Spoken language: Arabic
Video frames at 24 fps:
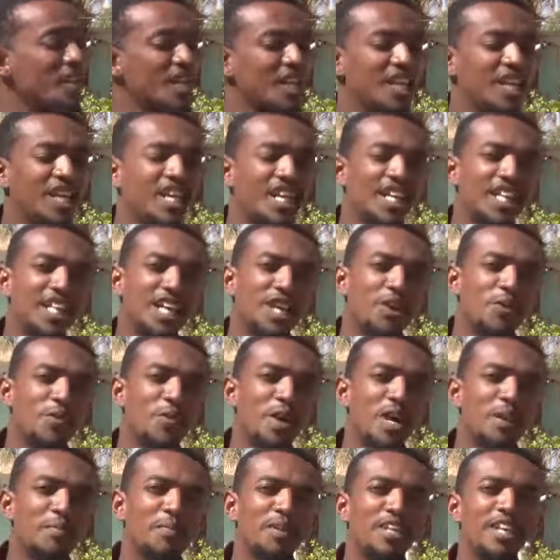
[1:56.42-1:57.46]
ايدك
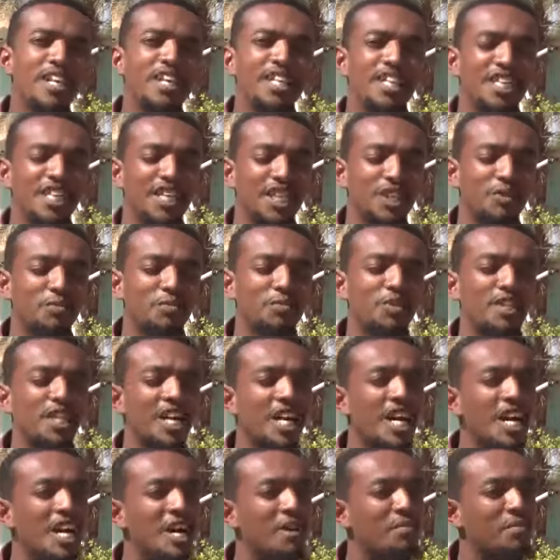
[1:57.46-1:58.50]
وابل العين
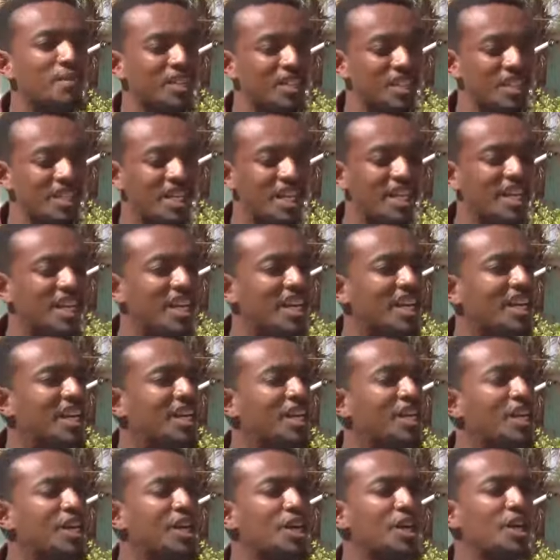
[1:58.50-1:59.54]
امسحابا تكك
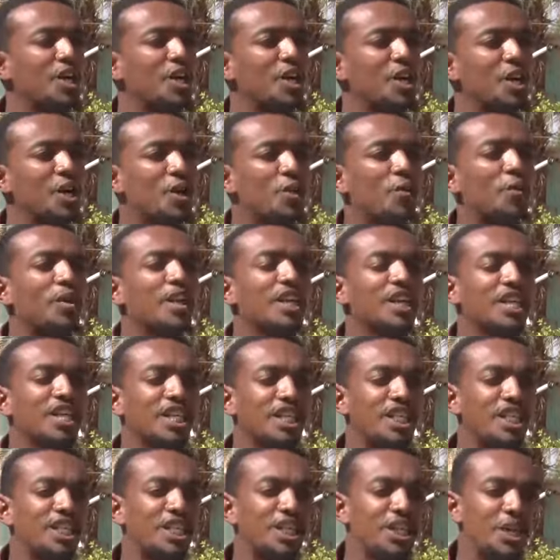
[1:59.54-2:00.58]

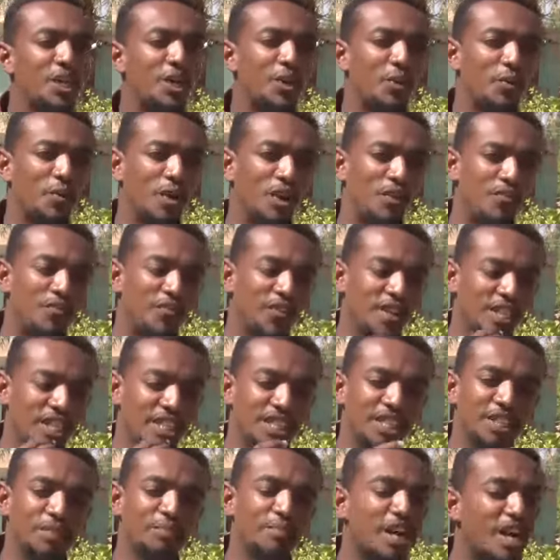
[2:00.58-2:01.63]
والغش
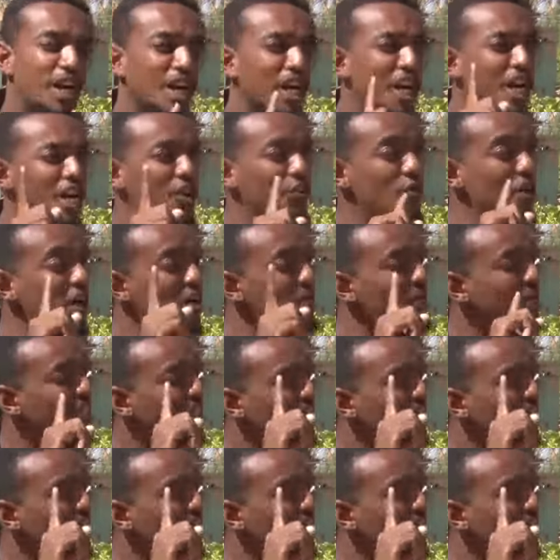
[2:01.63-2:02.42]
والفحش ما قالوا ابدا